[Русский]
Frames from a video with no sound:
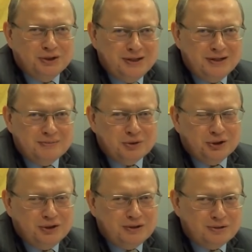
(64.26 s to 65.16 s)
и, не, можно
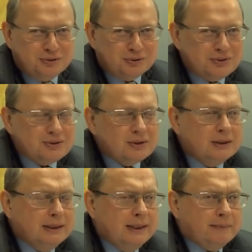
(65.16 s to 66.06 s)
и не дергаться.
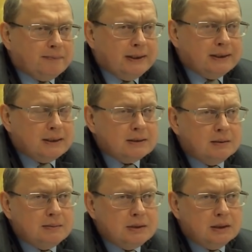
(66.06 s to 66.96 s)
Нет, на
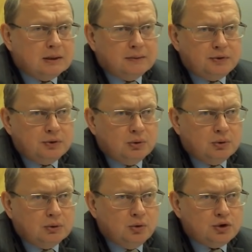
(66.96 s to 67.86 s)
самом деле там все
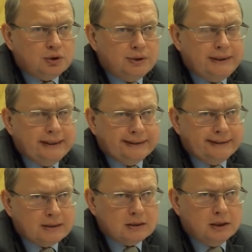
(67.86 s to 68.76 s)
очень
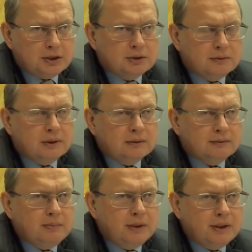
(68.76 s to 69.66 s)
неоднозначно в, в
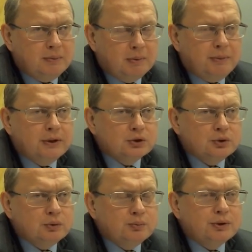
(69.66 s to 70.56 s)
Америке
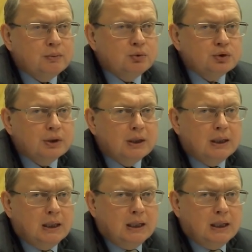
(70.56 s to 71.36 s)
по-прежнему, потому что